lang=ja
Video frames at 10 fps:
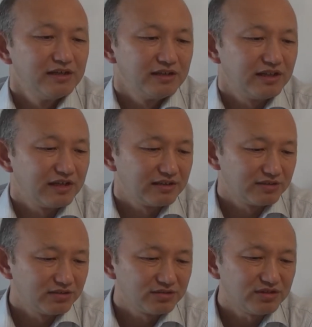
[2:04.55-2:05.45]
で、
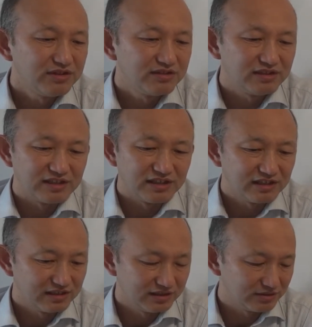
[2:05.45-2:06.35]
そのことについて
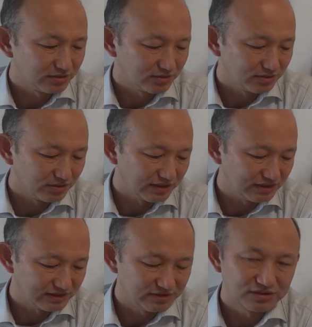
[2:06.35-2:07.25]
ね、えちょっとお
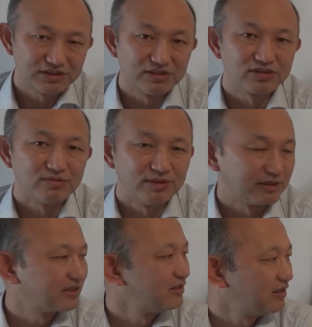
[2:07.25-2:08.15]
話をしようと思い
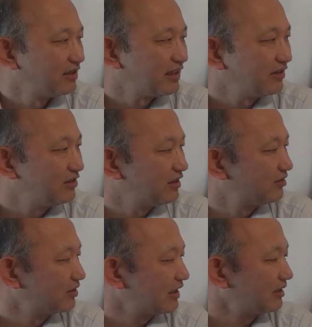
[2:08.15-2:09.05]
ます。で、最後にこ
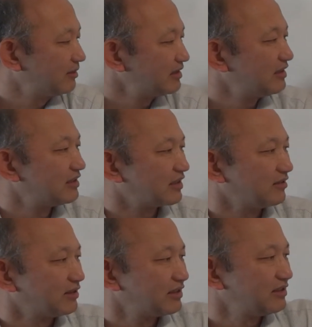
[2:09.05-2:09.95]
こに書きませんでしたけ
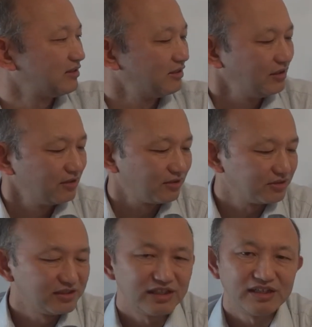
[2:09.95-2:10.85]
ど、私の個
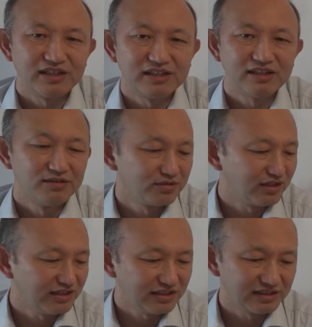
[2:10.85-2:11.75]
人的なね、
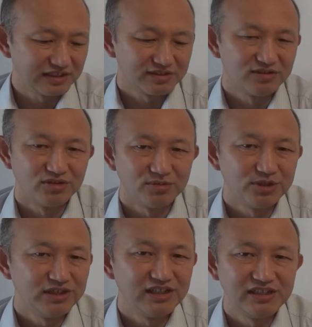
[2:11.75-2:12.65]
ウクライナに対する
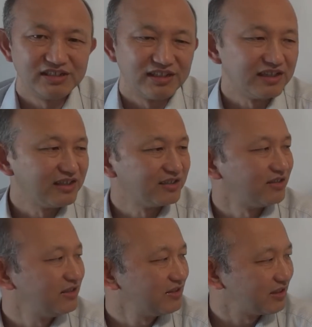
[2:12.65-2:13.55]
思い入れですね、
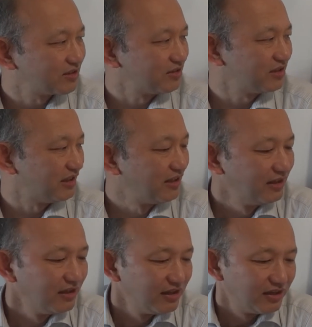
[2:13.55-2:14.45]
それについて少し
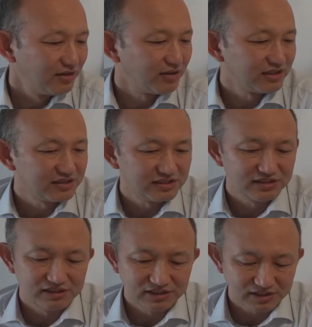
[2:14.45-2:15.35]
お話
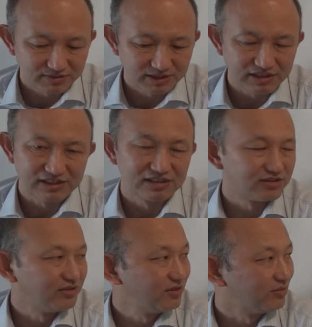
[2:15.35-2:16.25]
しできればいいかな
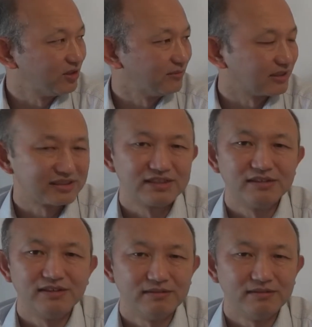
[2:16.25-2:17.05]
というふうに思います。